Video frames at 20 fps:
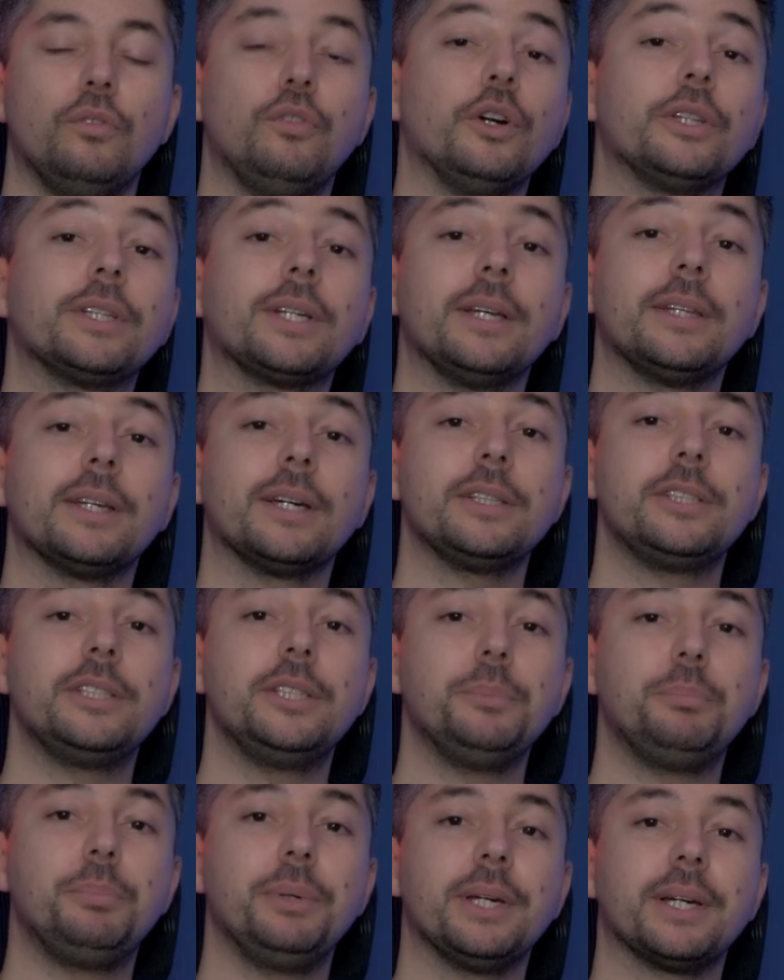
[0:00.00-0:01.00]
Votre adresse
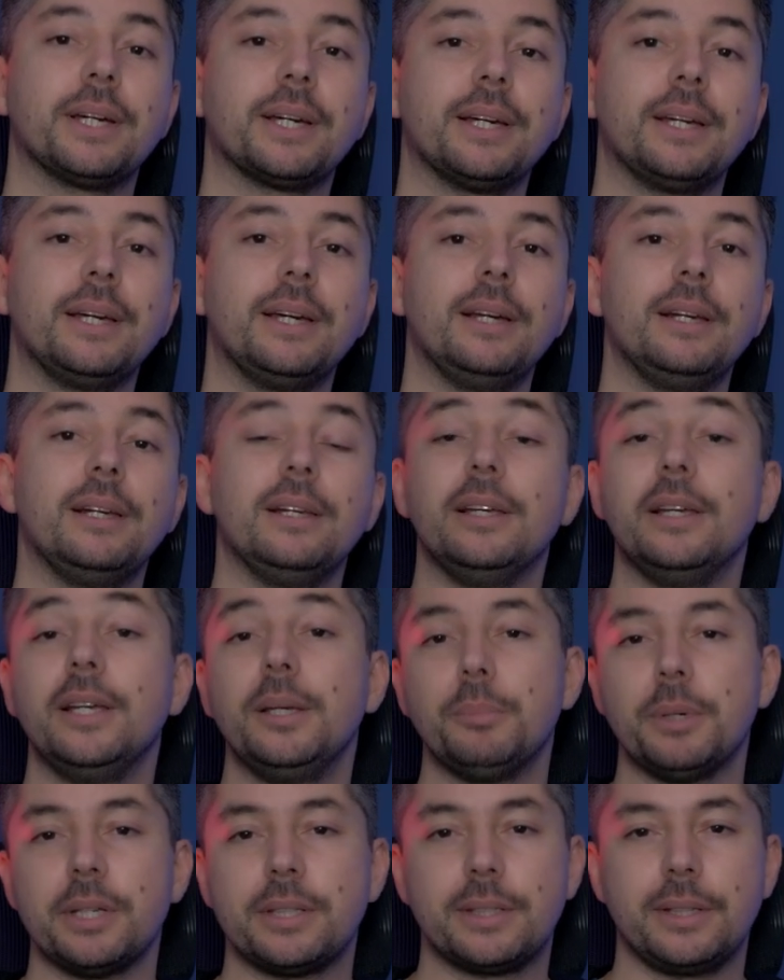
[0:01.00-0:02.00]
IP réelle est
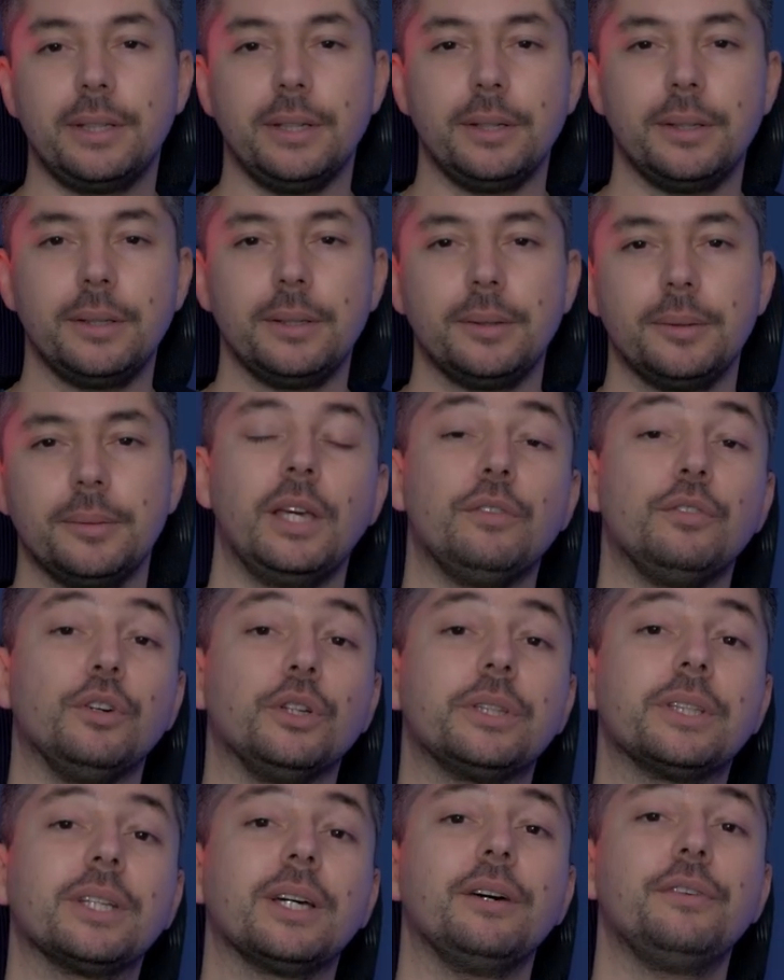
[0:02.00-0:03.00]
masquée et
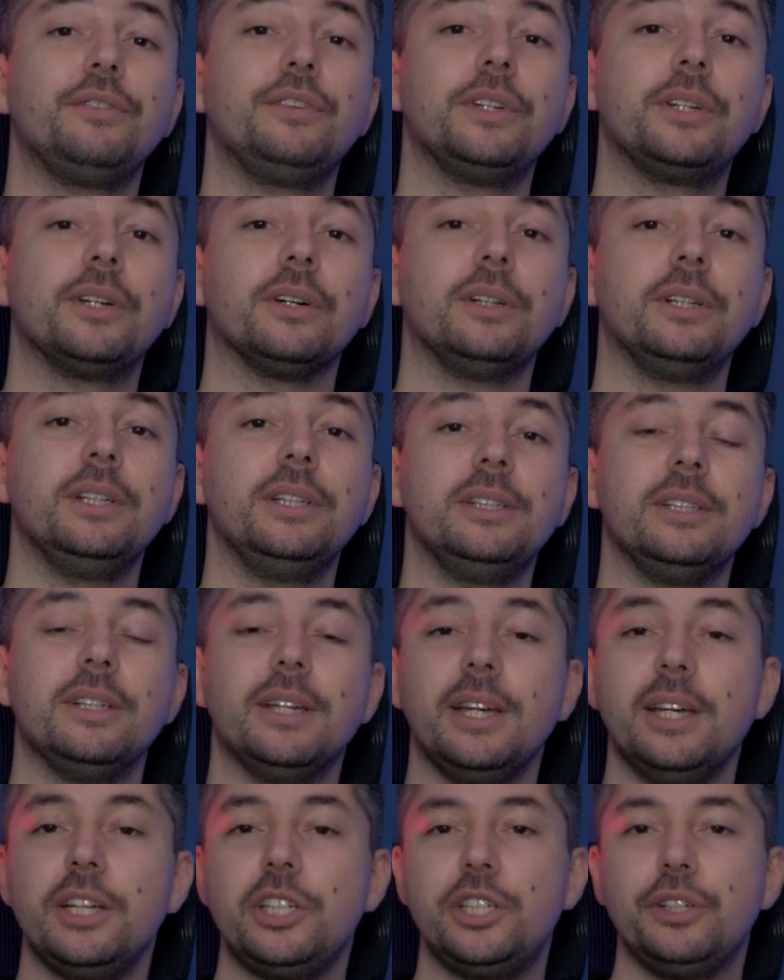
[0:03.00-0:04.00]
votre trafic en ligne
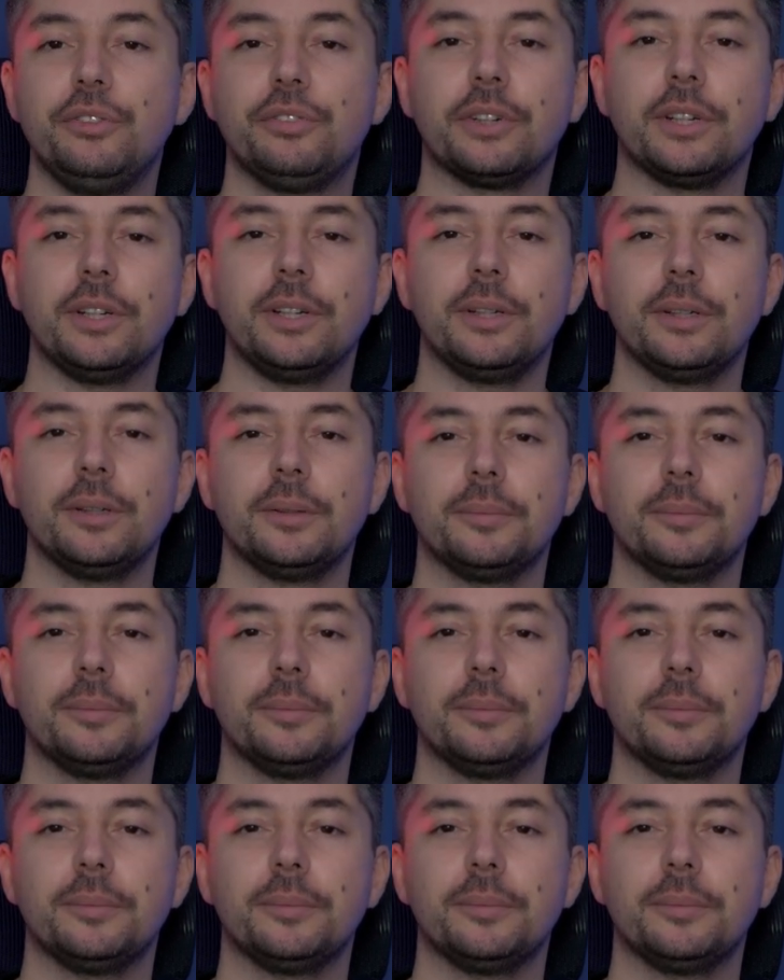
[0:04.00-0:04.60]
est chiffré